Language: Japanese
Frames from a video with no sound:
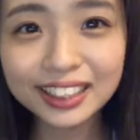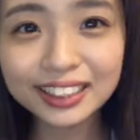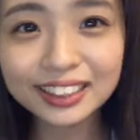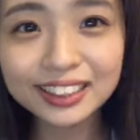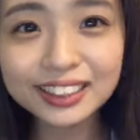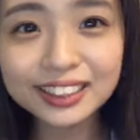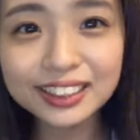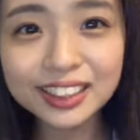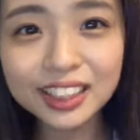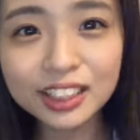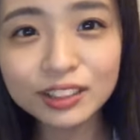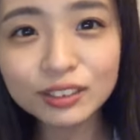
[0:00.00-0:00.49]
秋
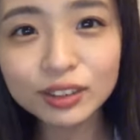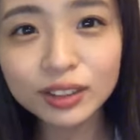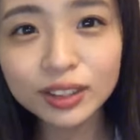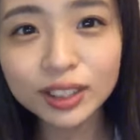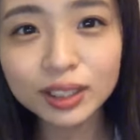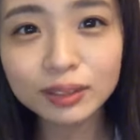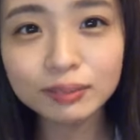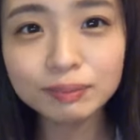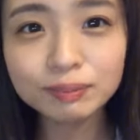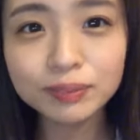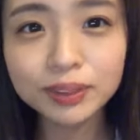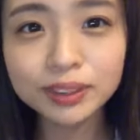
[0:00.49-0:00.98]
に令和
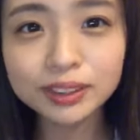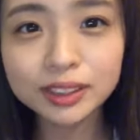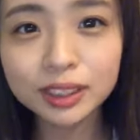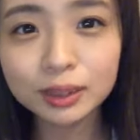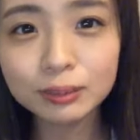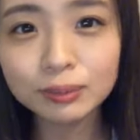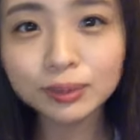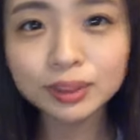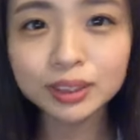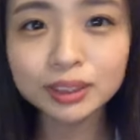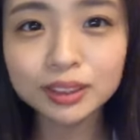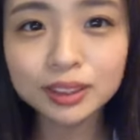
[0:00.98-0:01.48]
いっぱい
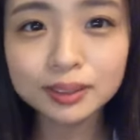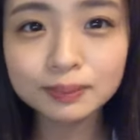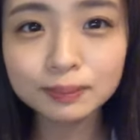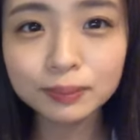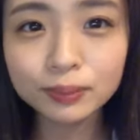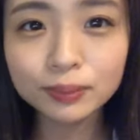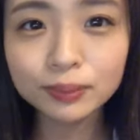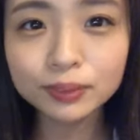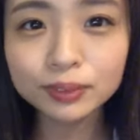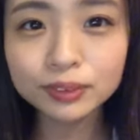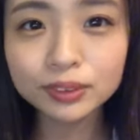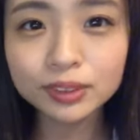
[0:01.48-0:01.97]
サイバちゃんに
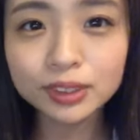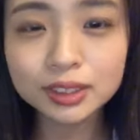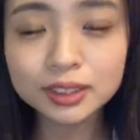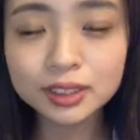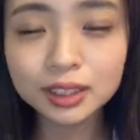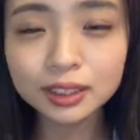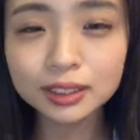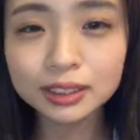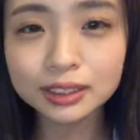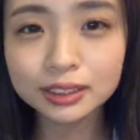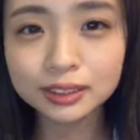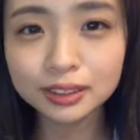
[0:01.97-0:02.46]
リップを送る一
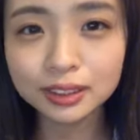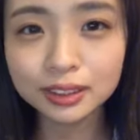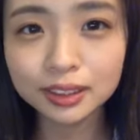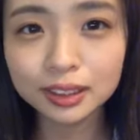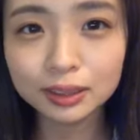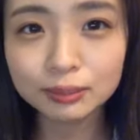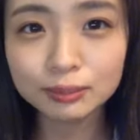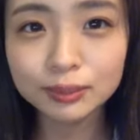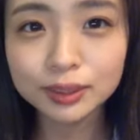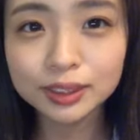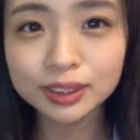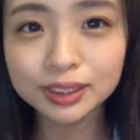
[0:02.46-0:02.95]
うにしてい
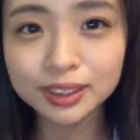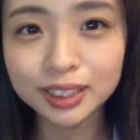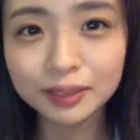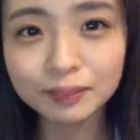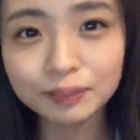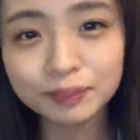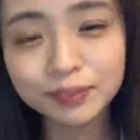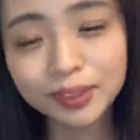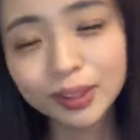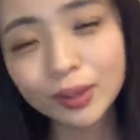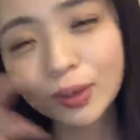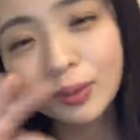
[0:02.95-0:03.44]
きますね
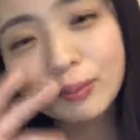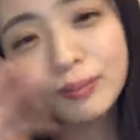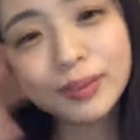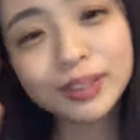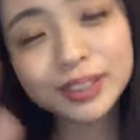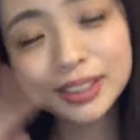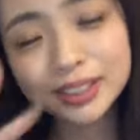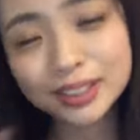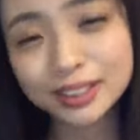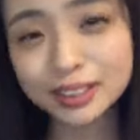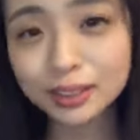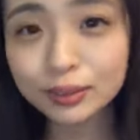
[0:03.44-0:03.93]
お
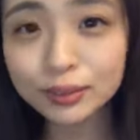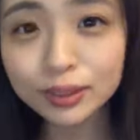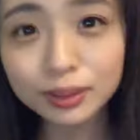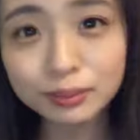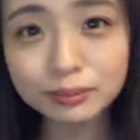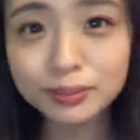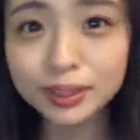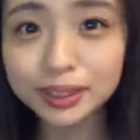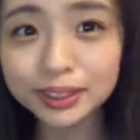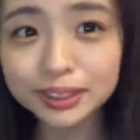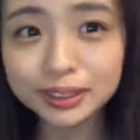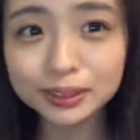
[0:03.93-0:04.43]
待ちしており
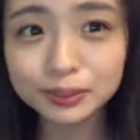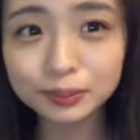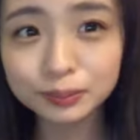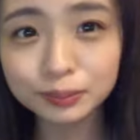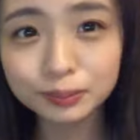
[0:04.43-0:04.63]
ます